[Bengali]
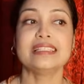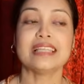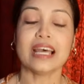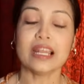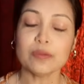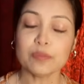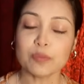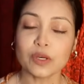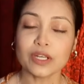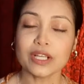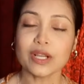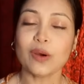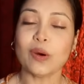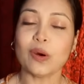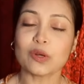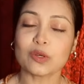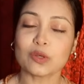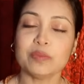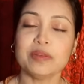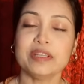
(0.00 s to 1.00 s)
তারপরে
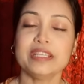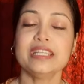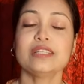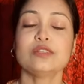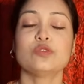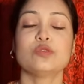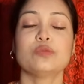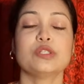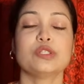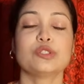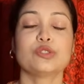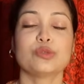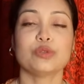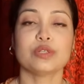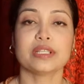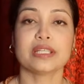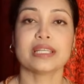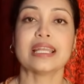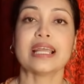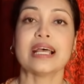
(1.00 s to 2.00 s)
অটোমেটিক তোমার
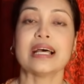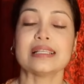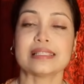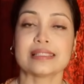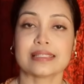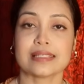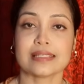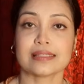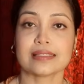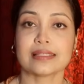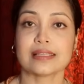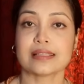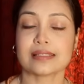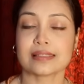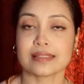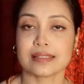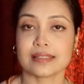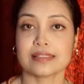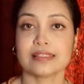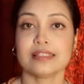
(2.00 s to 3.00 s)
শরীরের আস্তে আস্তে
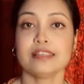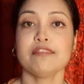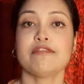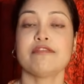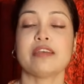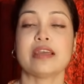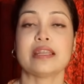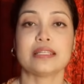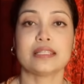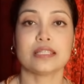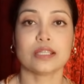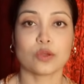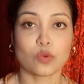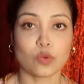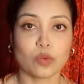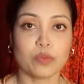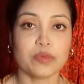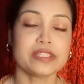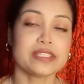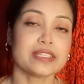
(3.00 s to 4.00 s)
আস্তে আস্তে ফ্যাটটা
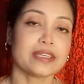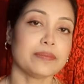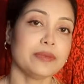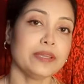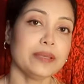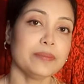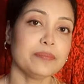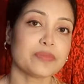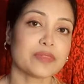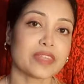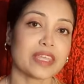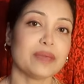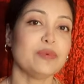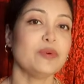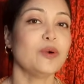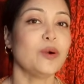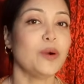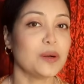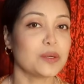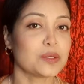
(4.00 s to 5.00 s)
কমে যাবে
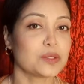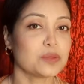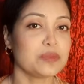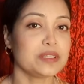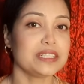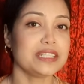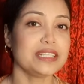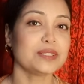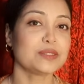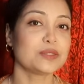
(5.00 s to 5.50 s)
এবং অটোমেটিক